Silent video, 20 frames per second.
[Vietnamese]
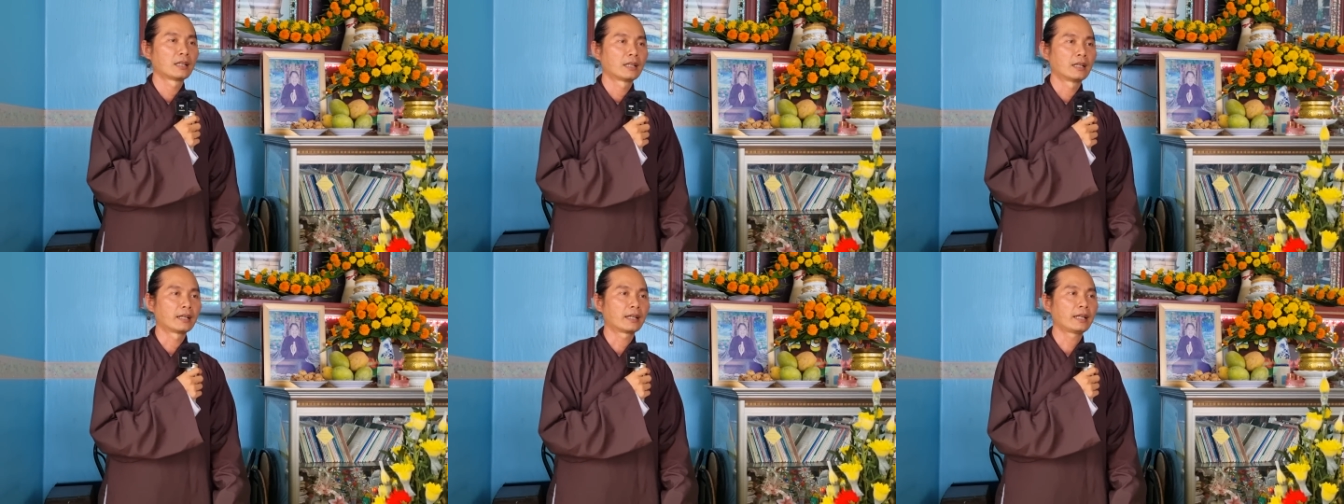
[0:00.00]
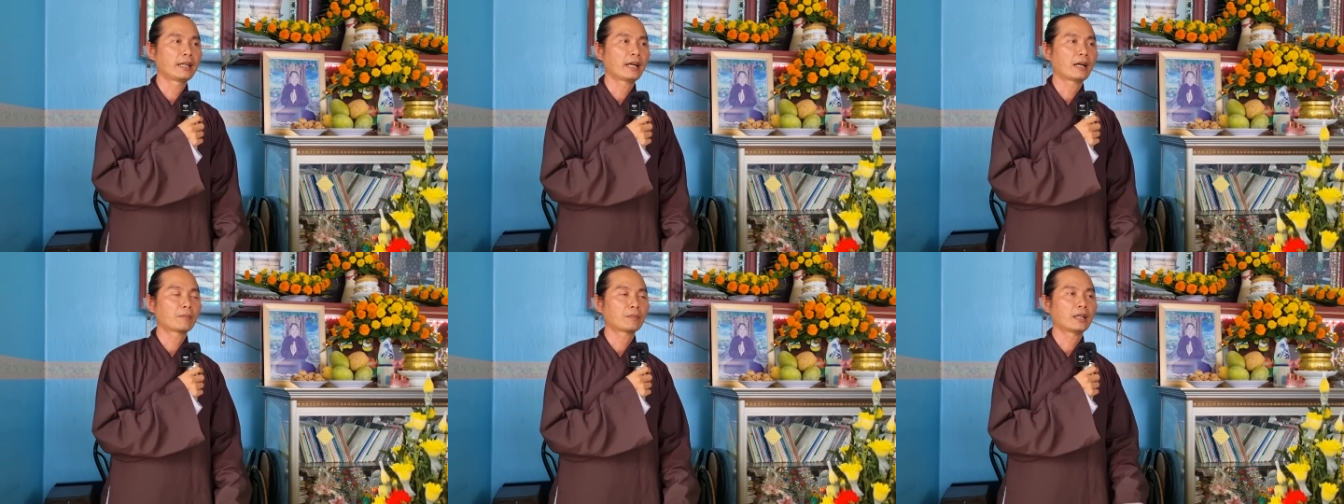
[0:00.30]
Thì
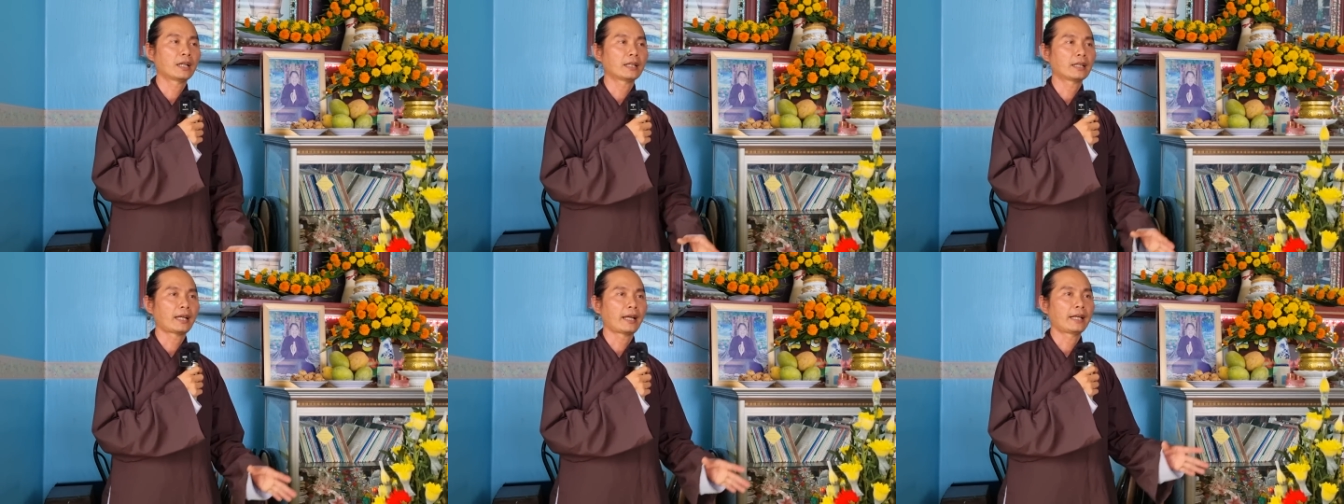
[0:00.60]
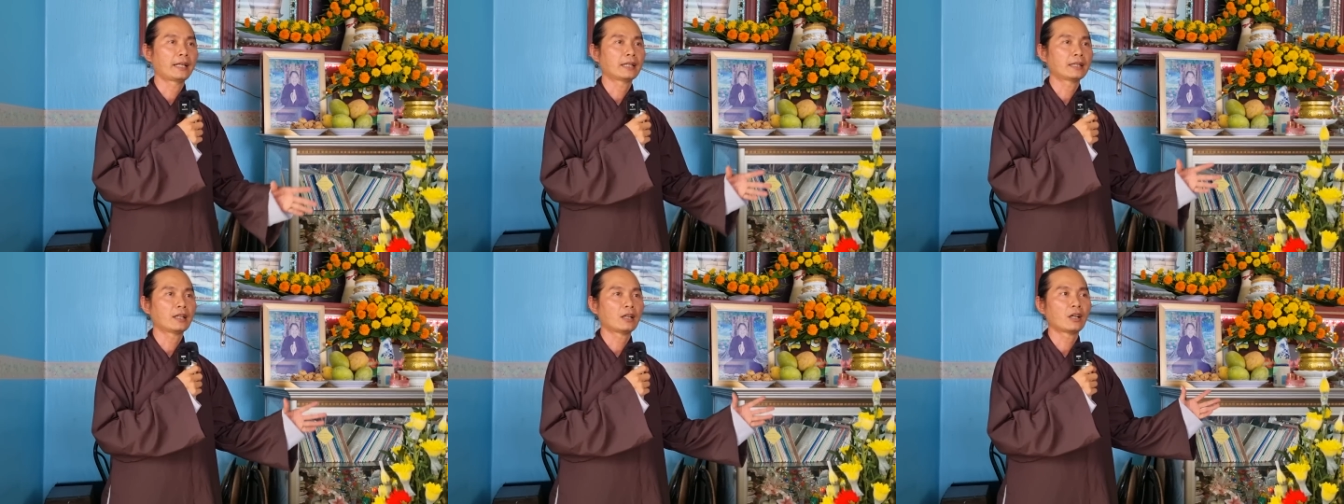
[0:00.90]
khi ông đó
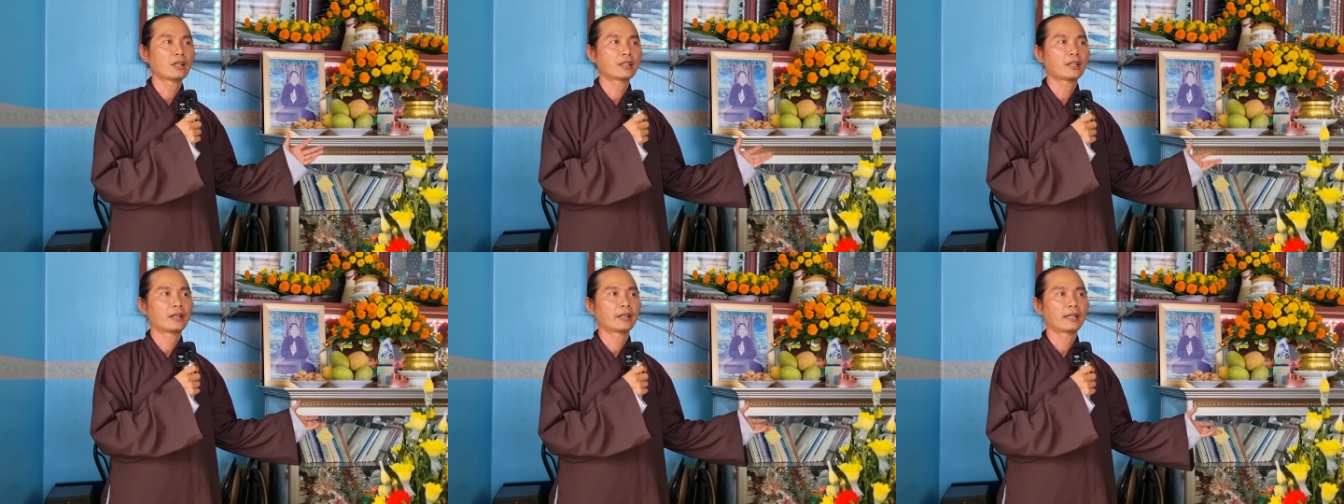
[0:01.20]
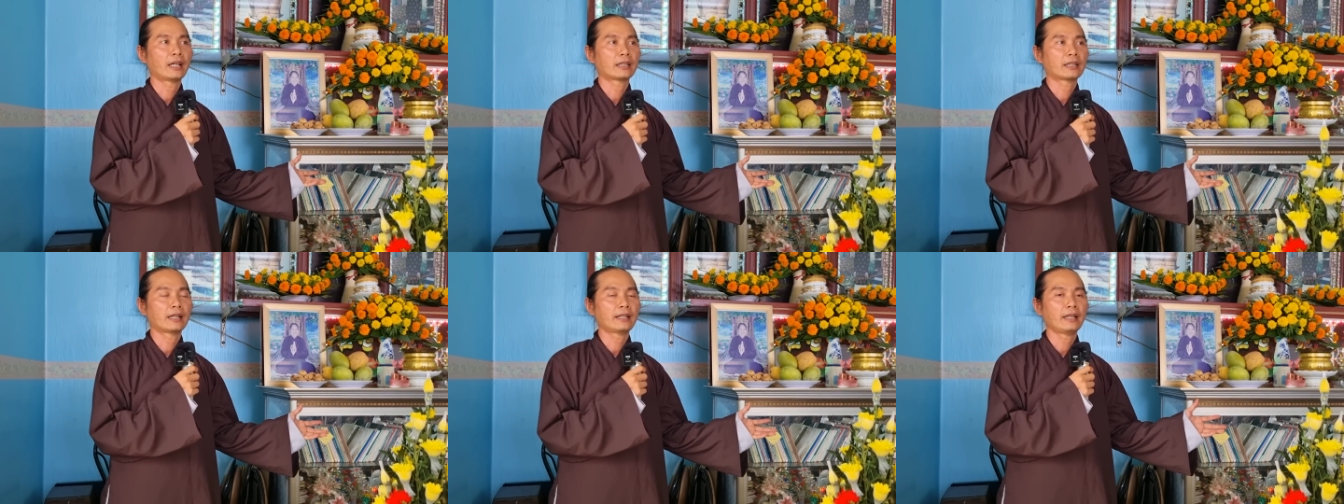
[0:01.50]
thầy đến đó
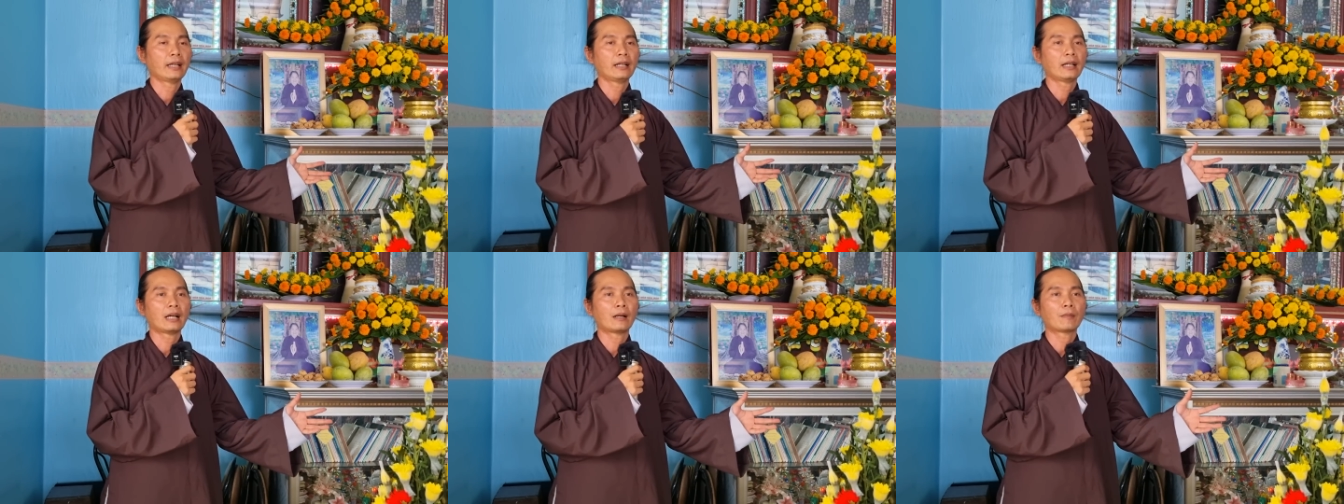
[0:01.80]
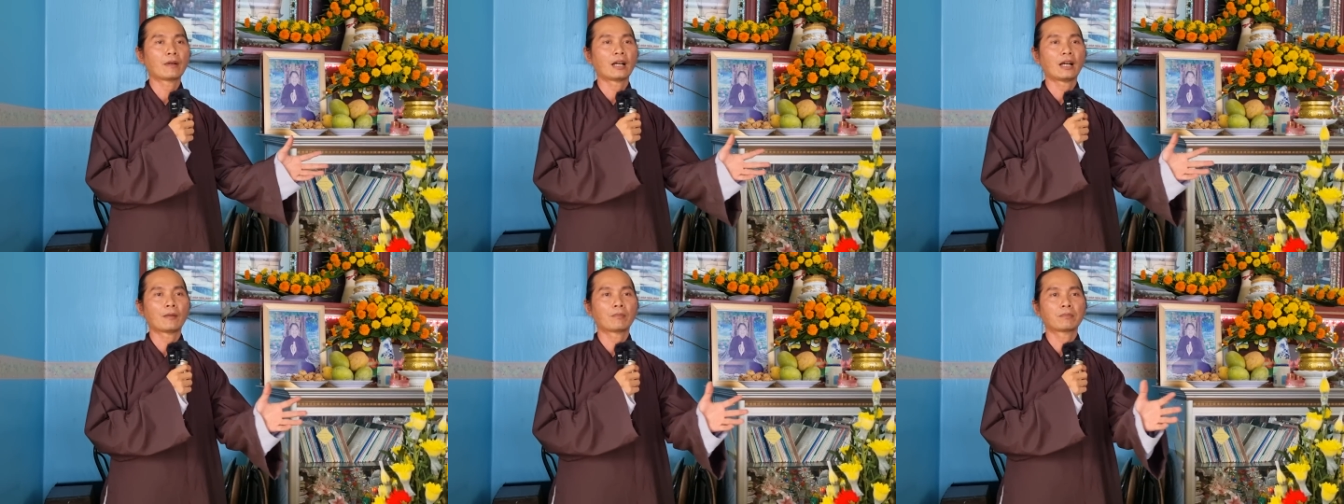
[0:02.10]
rồi, chẳng những
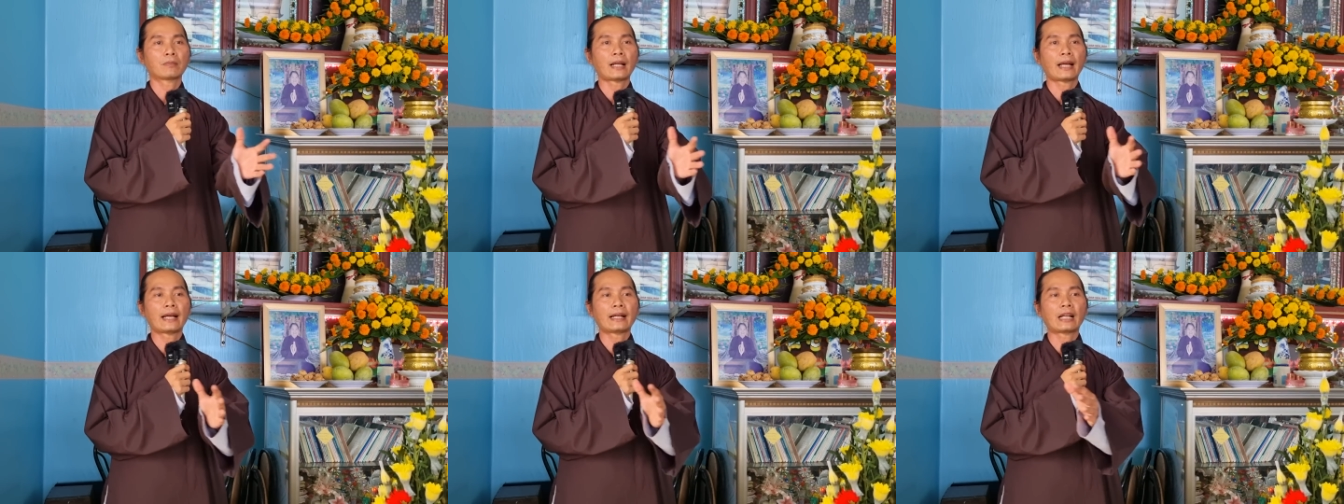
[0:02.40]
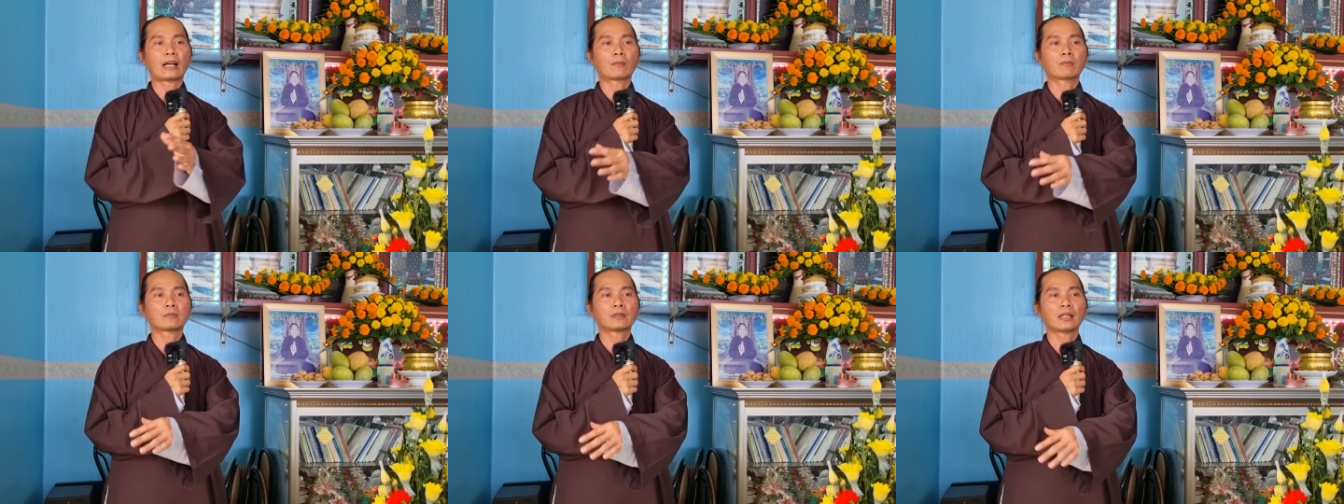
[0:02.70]
ông không đá
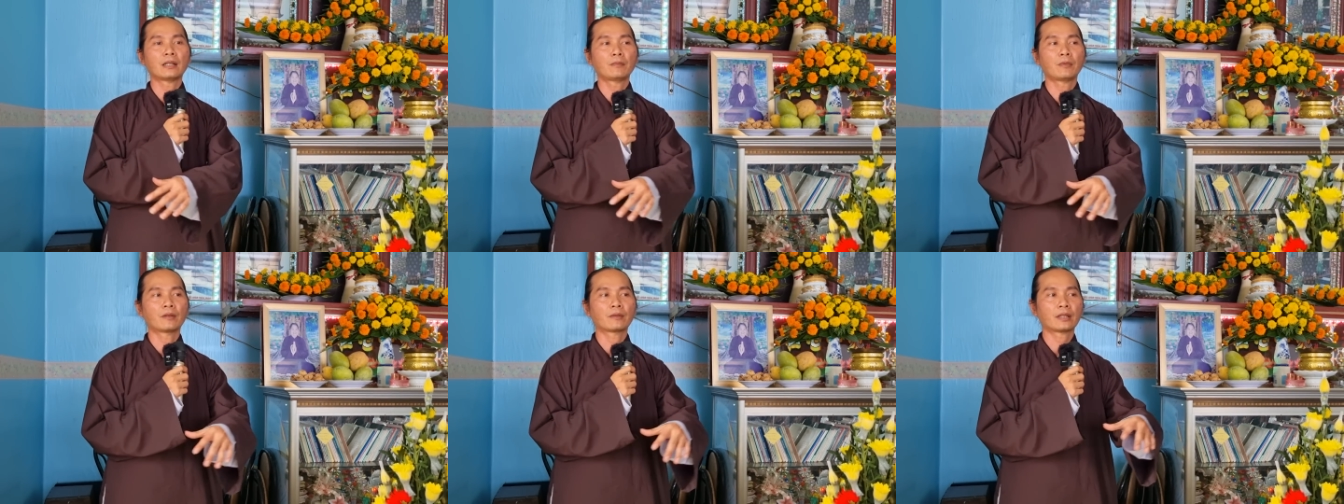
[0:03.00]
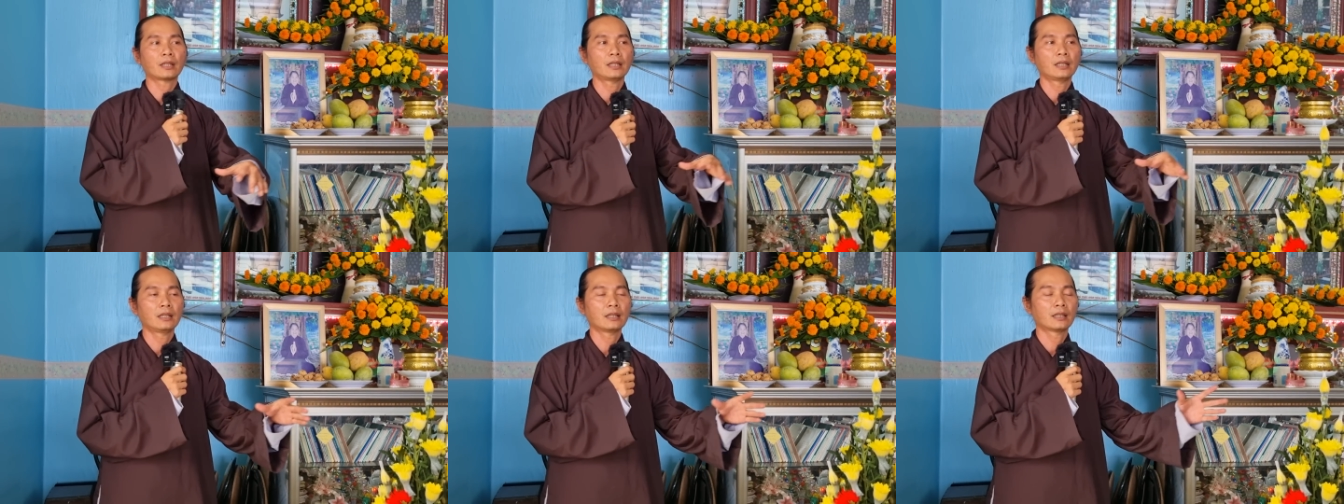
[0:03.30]
động tới một
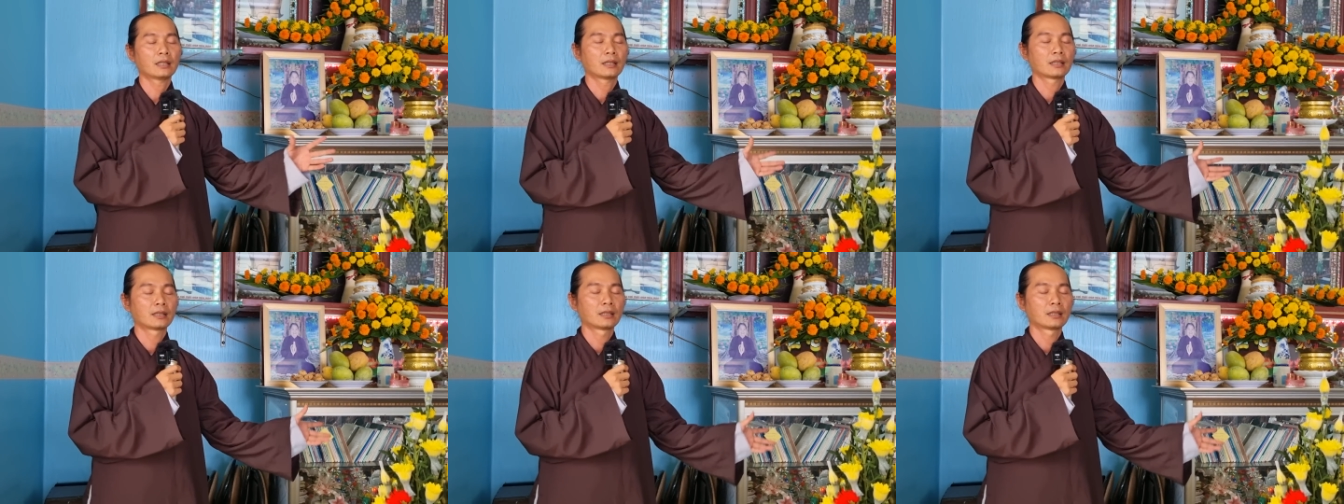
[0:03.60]
cái